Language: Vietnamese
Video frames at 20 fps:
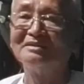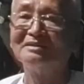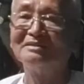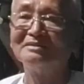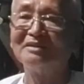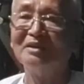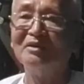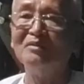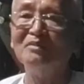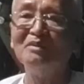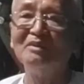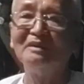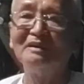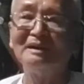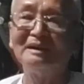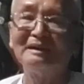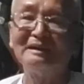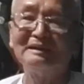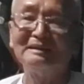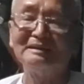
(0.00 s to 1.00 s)
nếu
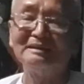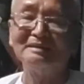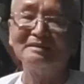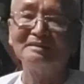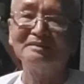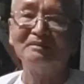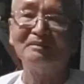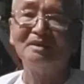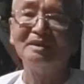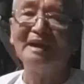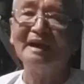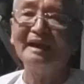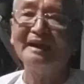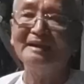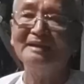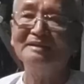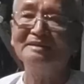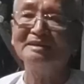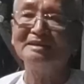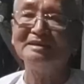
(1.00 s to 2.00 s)
mà bữa
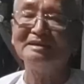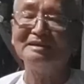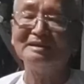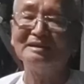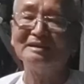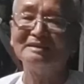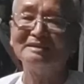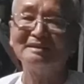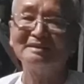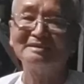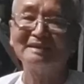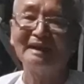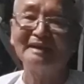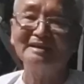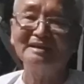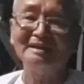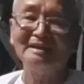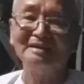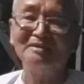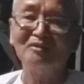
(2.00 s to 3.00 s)
nay đó thì à,
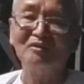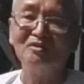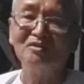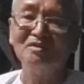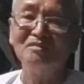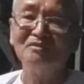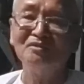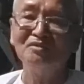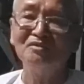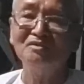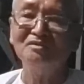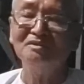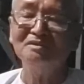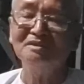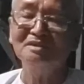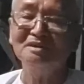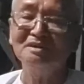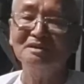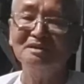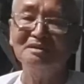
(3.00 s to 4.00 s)
tại vì tôi
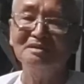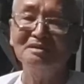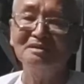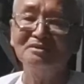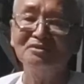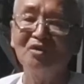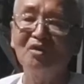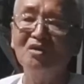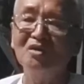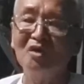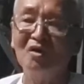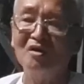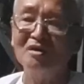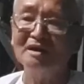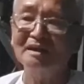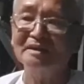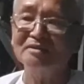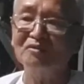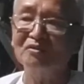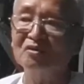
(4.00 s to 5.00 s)
muốn à, gón gọn
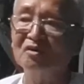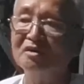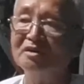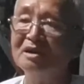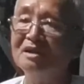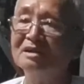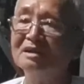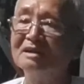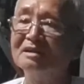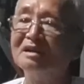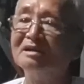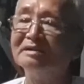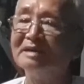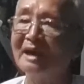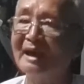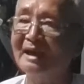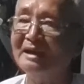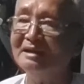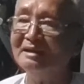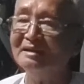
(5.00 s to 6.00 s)
lại tôi nói rất là đơn
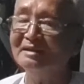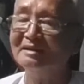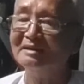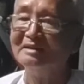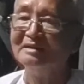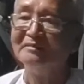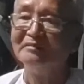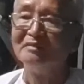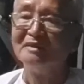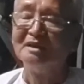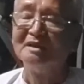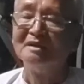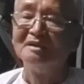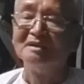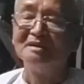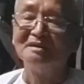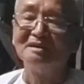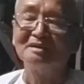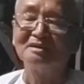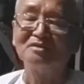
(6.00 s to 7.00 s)
giản dạ.
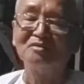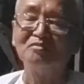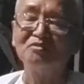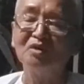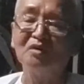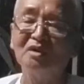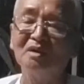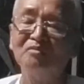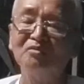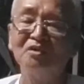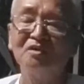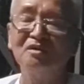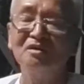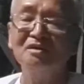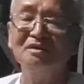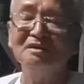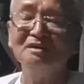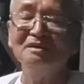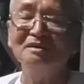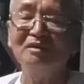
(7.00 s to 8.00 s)
à, chúng tôi không
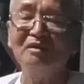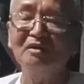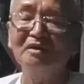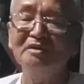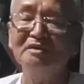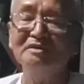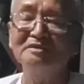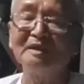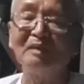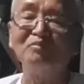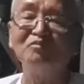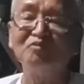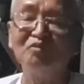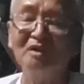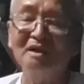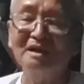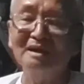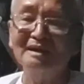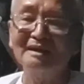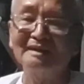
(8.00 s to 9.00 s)
có nói rộng
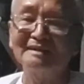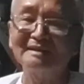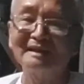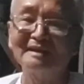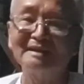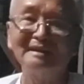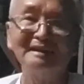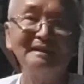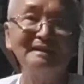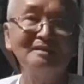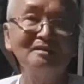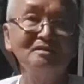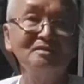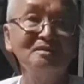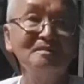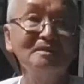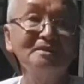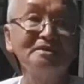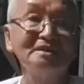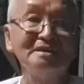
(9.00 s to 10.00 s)
quá thành ra nó
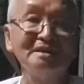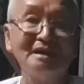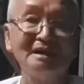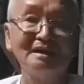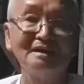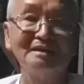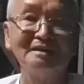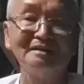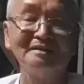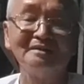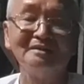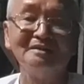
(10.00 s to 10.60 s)
nó mất thời giờ